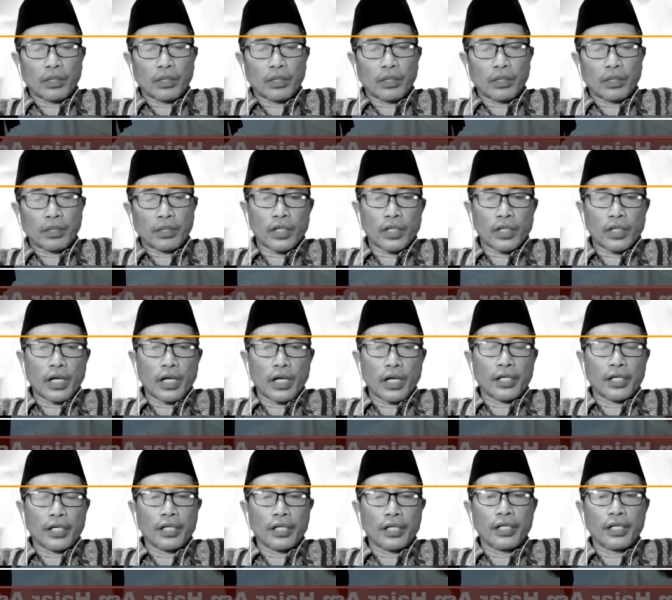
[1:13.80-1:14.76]
Ya,
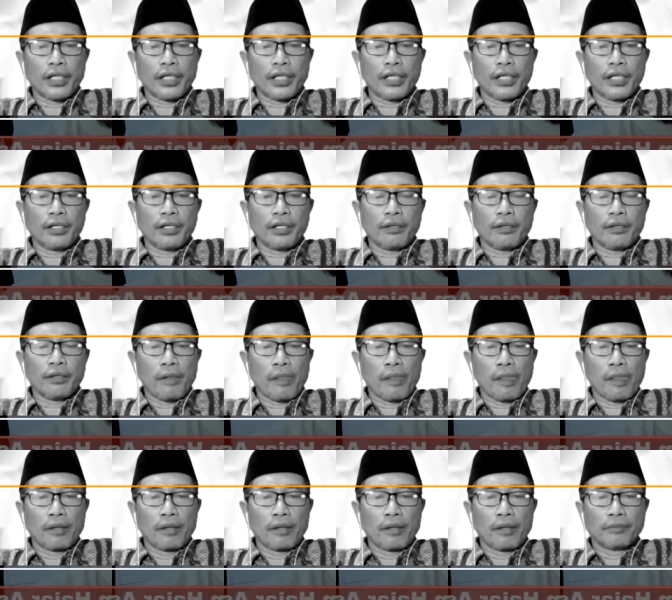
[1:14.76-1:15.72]

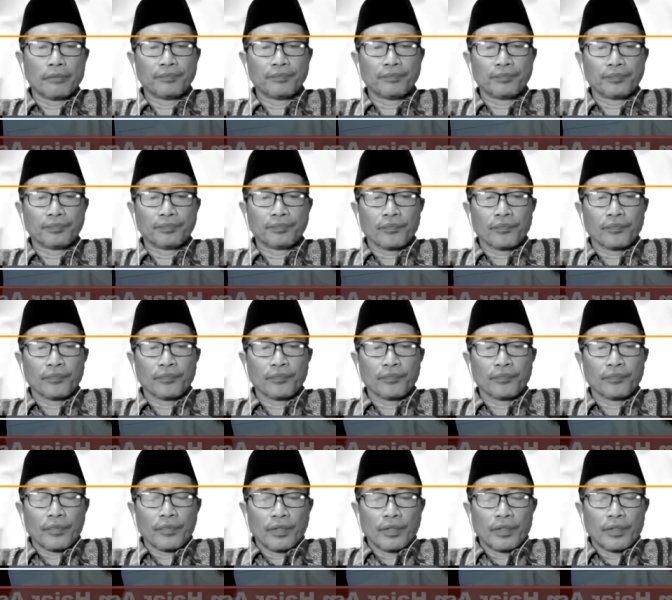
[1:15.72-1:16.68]
sekalipun Al-Quran tidak
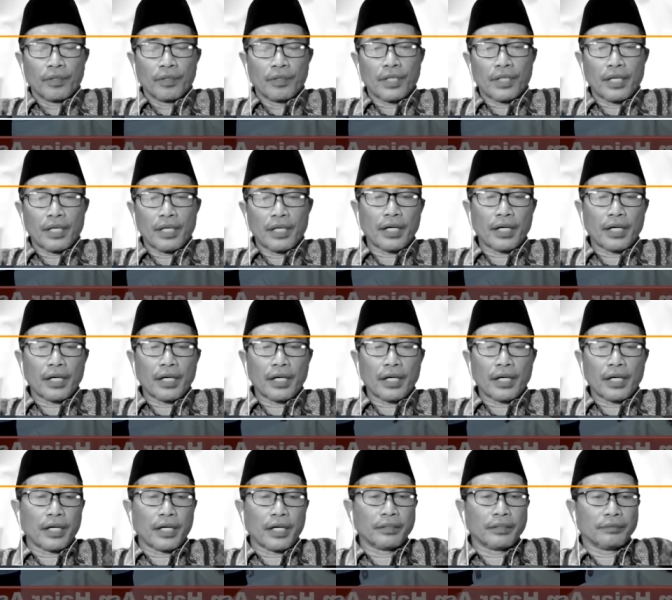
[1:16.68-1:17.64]
menyebutkannya
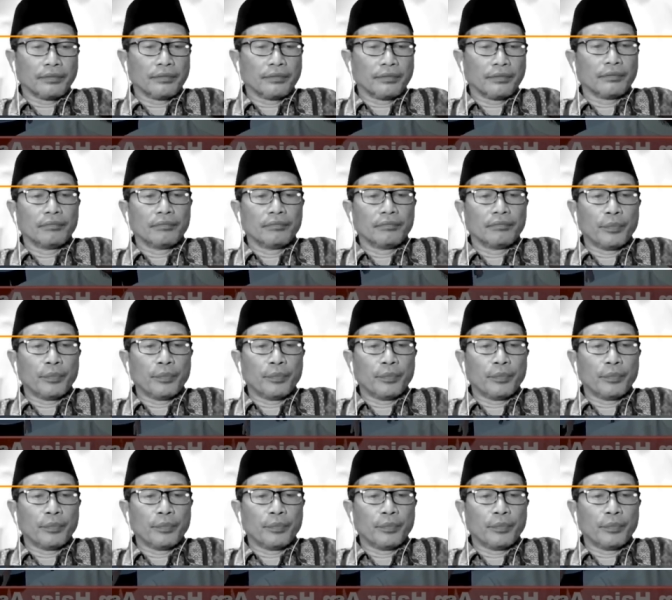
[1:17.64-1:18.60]
mereka
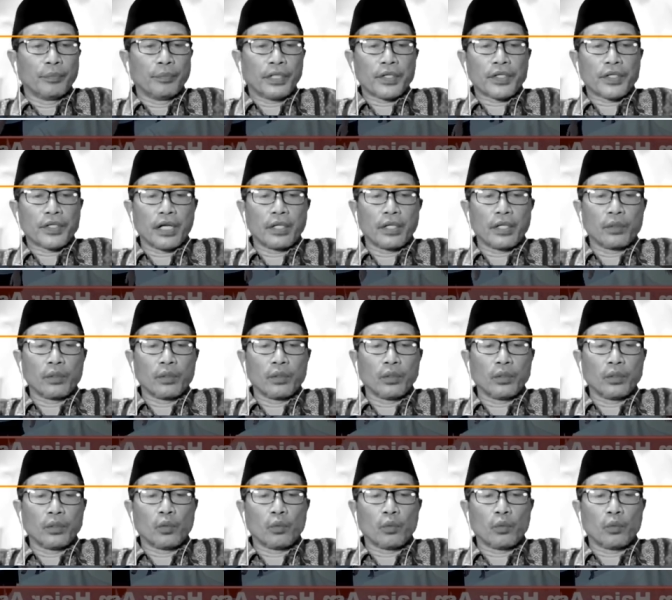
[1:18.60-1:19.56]
bangga
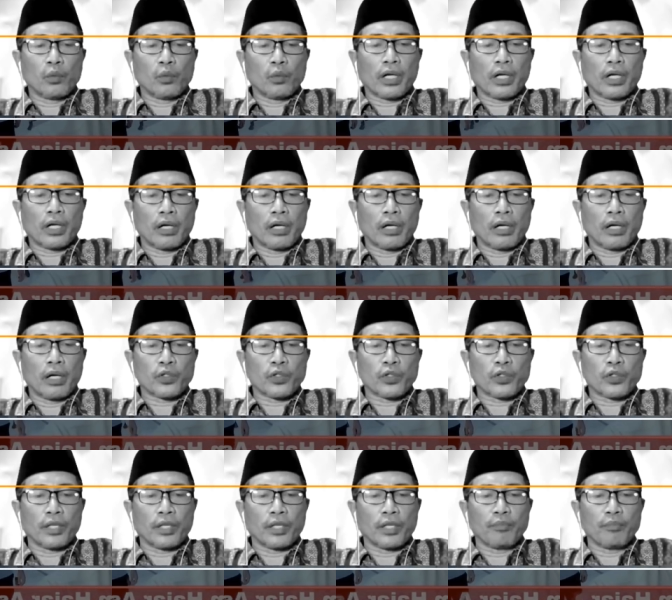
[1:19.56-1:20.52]
mati
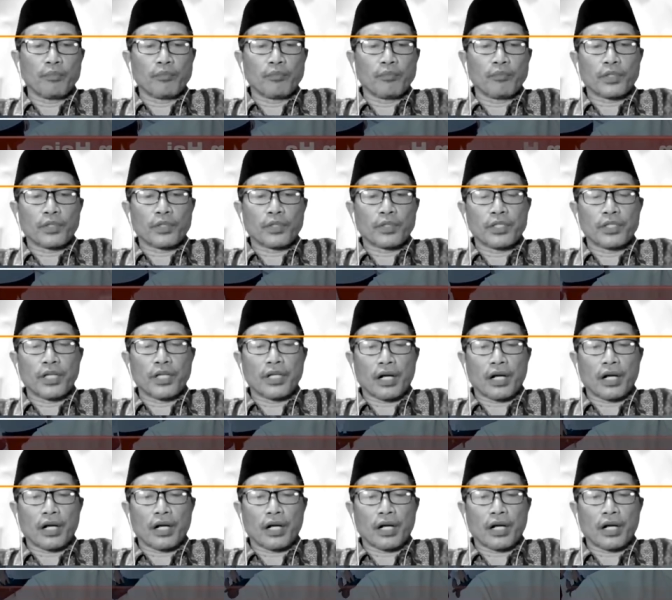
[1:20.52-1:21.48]
syahid
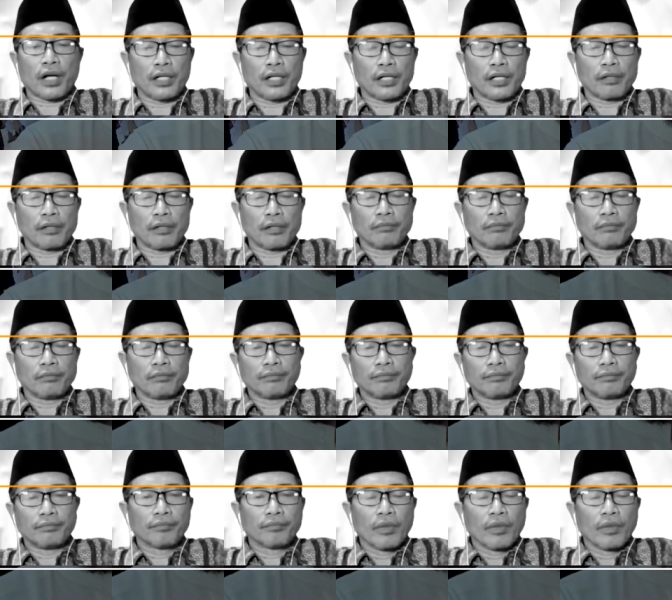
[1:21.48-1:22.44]
inilah
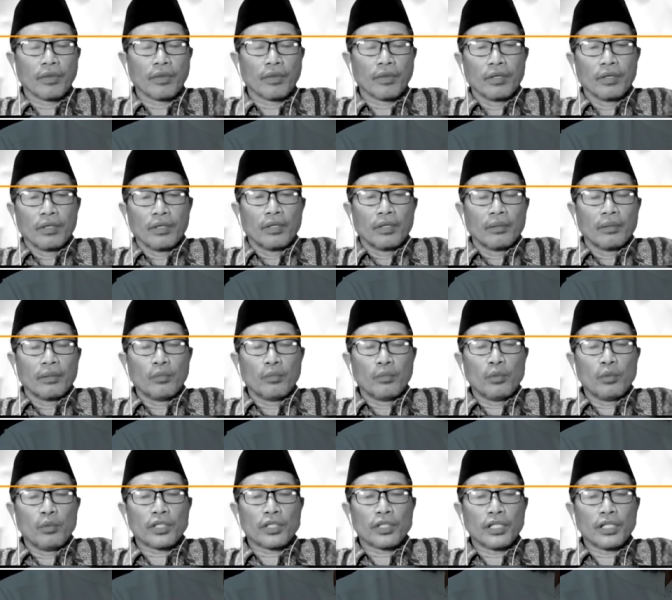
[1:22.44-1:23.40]
namanya
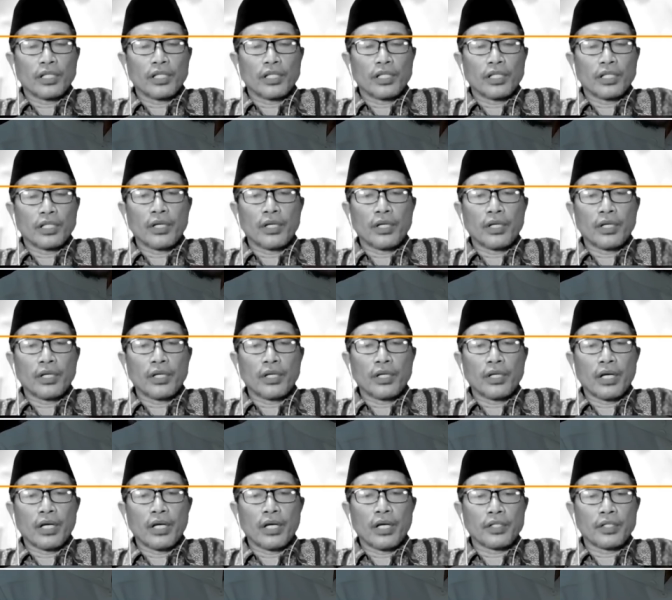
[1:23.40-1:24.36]
juga
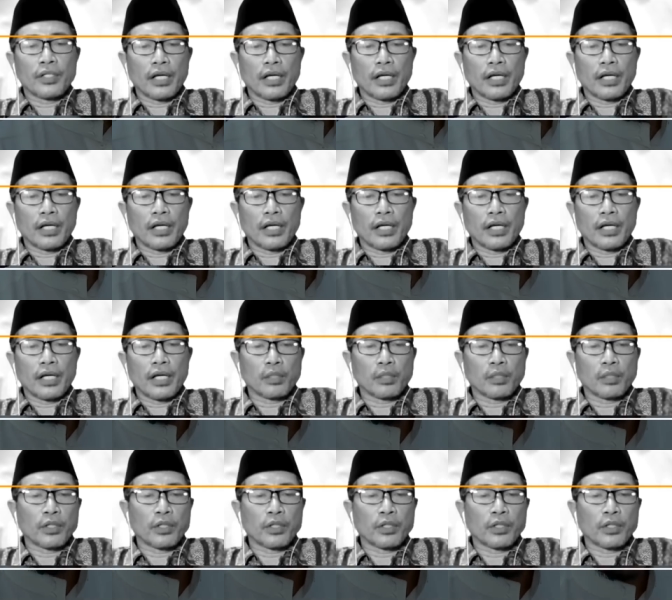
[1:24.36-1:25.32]
doktrin yang
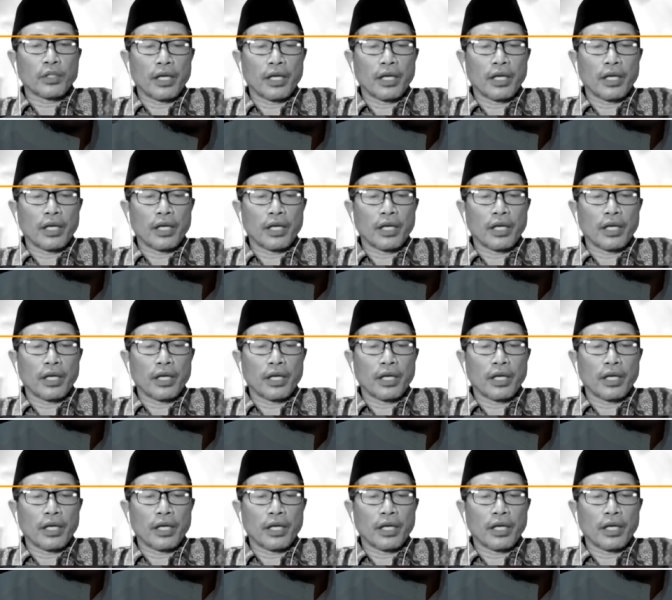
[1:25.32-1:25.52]
menyesatkan